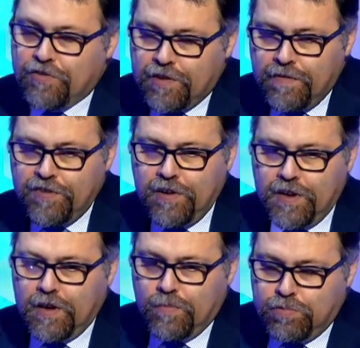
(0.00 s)
se invece
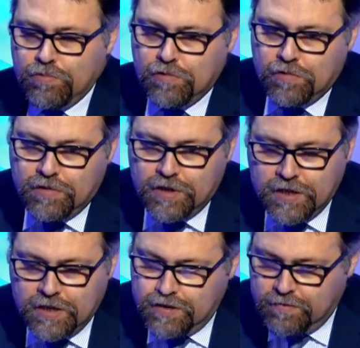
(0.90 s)
eh, appunto...
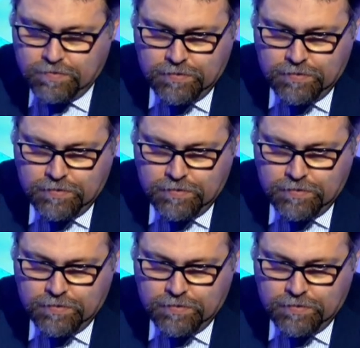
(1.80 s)
Eh